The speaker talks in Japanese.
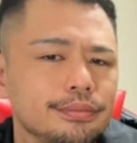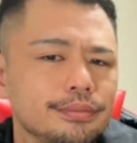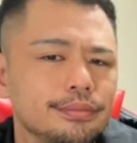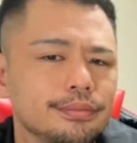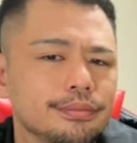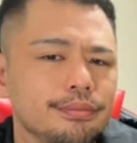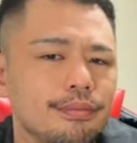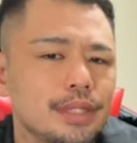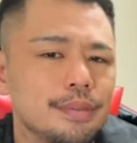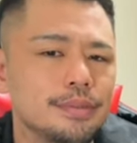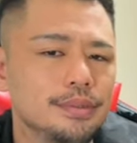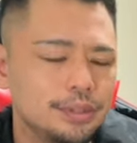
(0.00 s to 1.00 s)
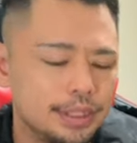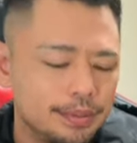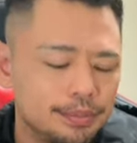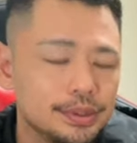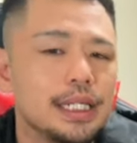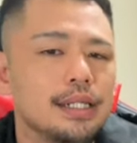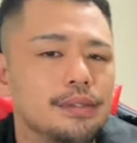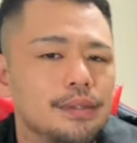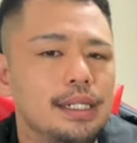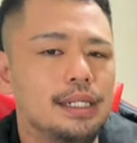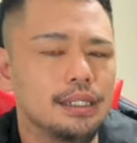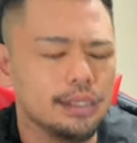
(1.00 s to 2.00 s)
うんでも婦人部さ
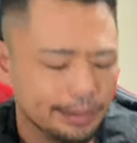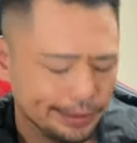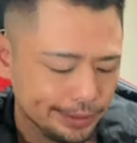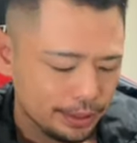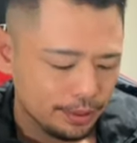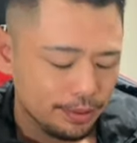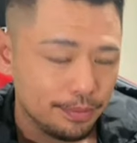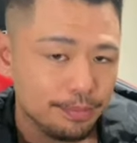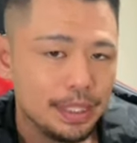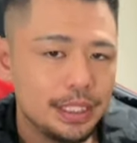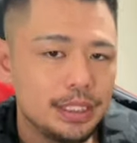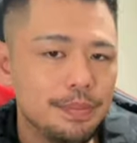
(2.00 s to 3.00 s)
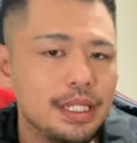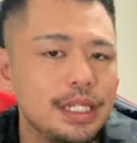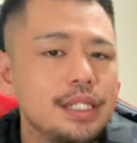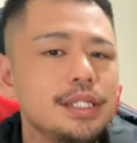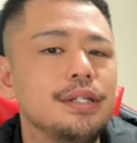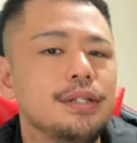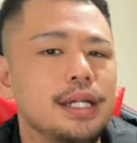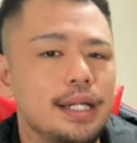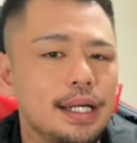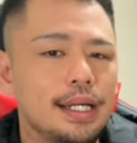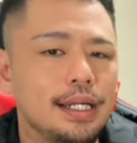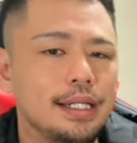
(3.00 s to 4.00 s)
んは真面目に生きてる
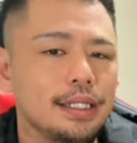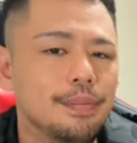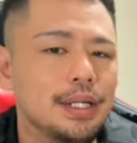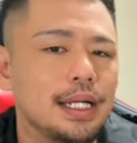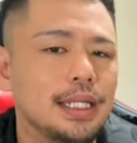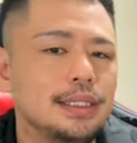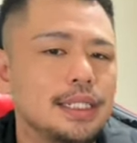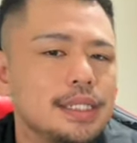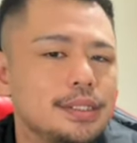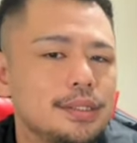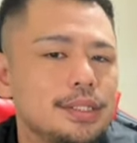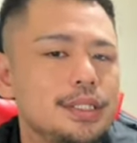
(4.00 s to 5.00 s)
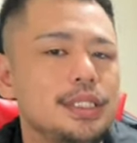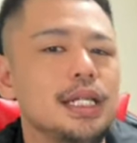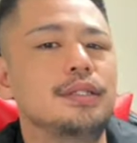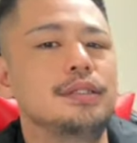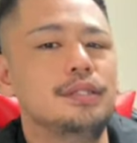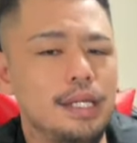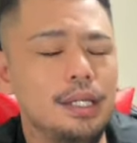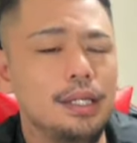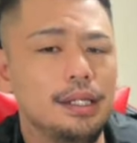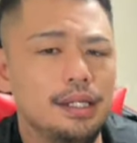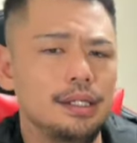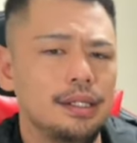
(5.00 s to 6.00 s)
からやっぱガチレスしちゃうね。